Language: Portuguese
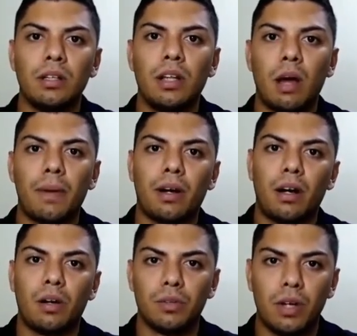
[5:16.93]
De lá para
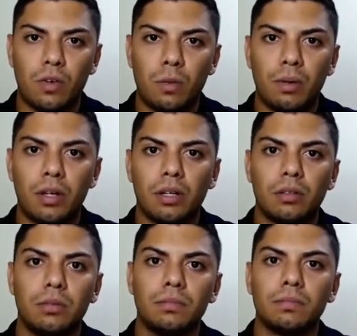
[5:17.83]
cá eu venho
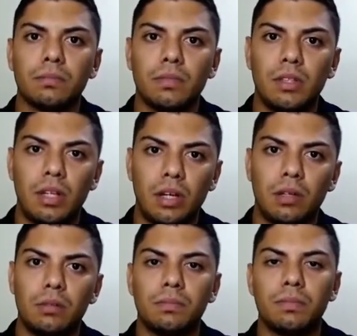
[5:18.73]
acompanhando
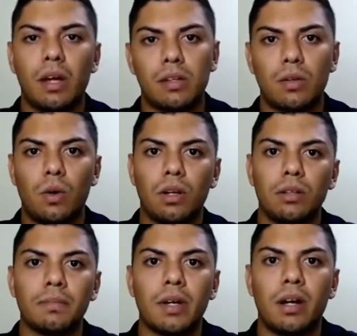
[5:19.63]
Diego e a
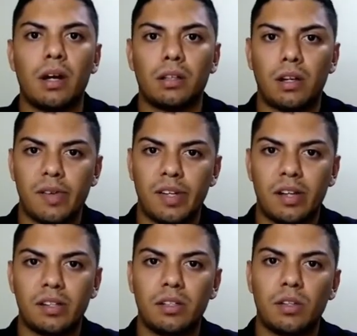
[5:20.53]
escola através
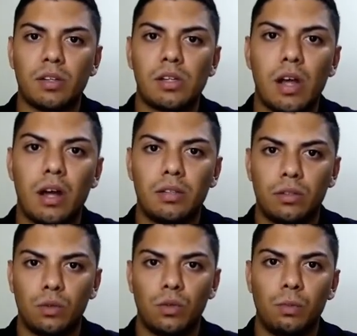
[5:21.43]
das redes sociais
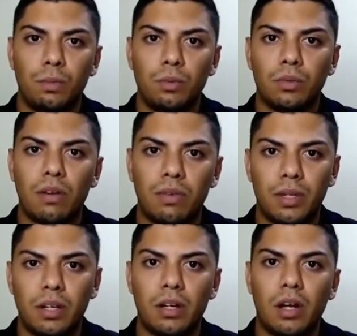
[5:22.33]
e do grupo da
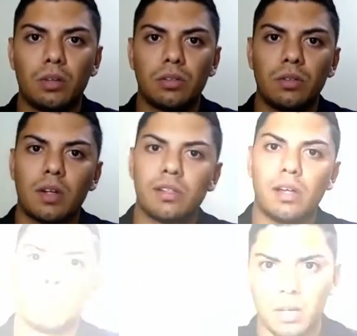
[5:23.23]
família Layout no
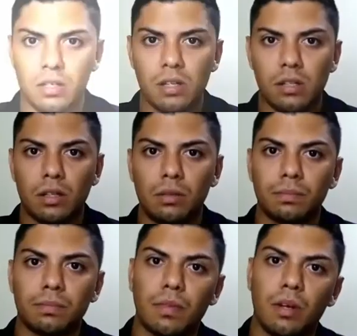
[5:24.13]
WhatsApp. Desde então,
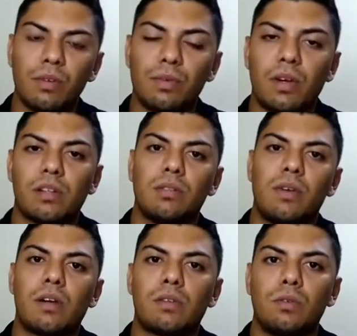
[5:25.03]
eu venho fazendo
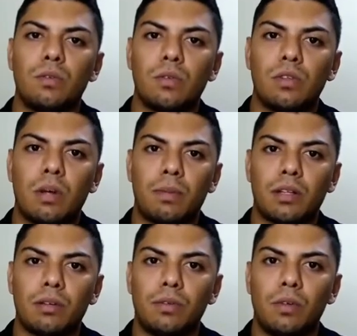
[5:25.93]
vários cursos na
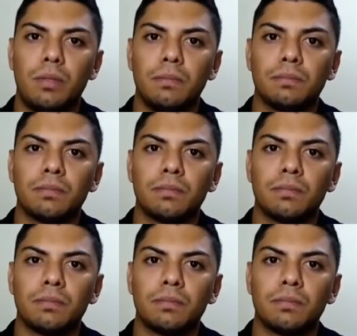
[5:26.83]
plataforma